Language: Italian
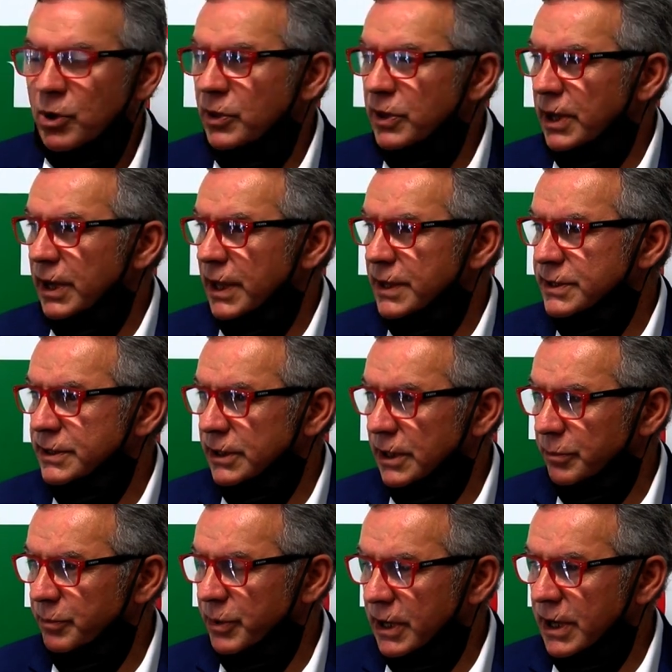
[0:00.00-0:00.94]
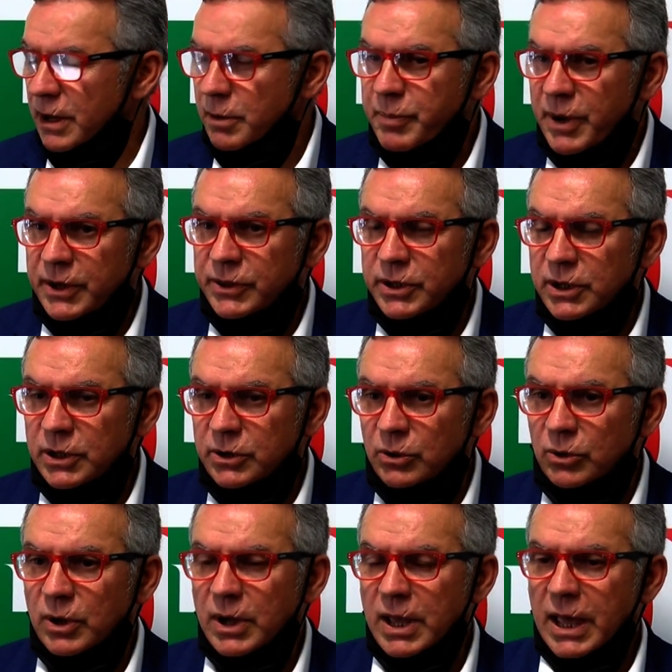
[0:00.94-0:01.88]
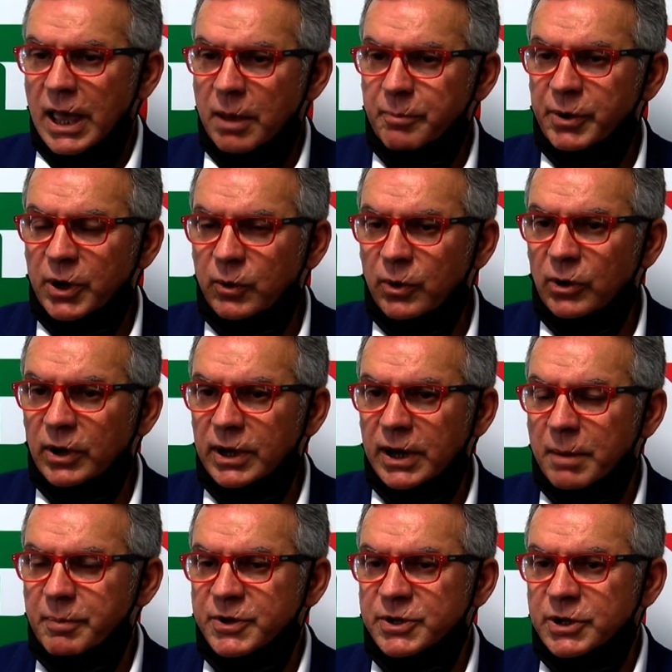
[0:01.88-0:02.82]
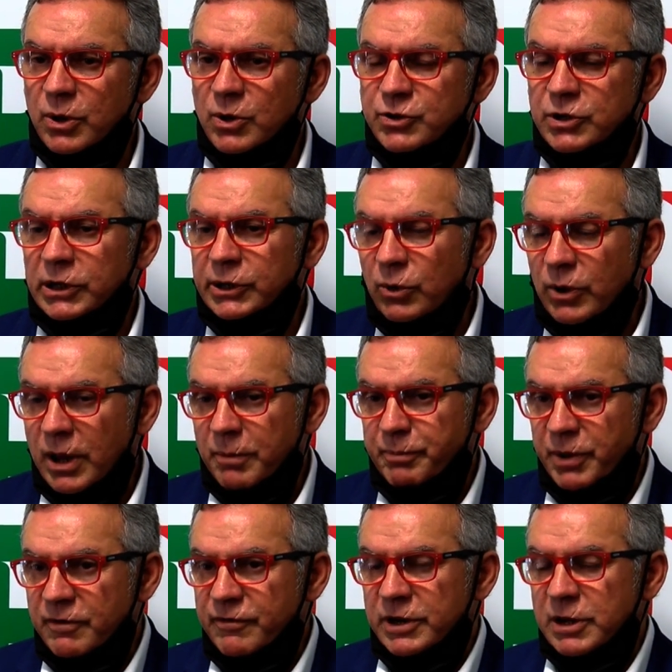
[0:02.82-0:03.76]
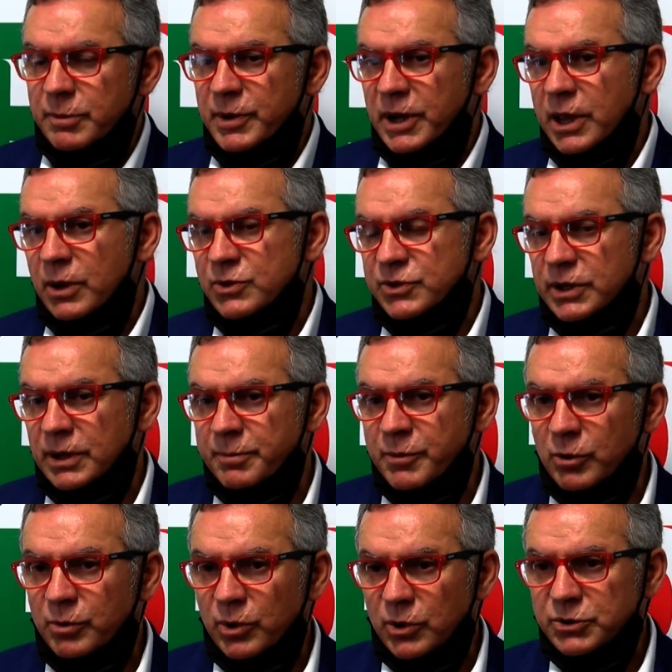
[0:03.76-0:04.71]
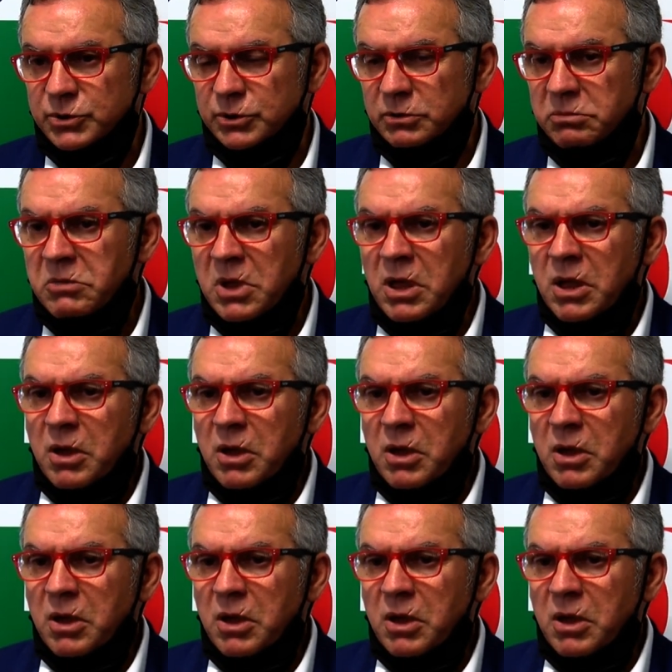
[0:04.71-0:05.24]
mio interesse, per il partito e per quello che rappresenta oggi l'alto calore è preferibile che io sia al mio posto.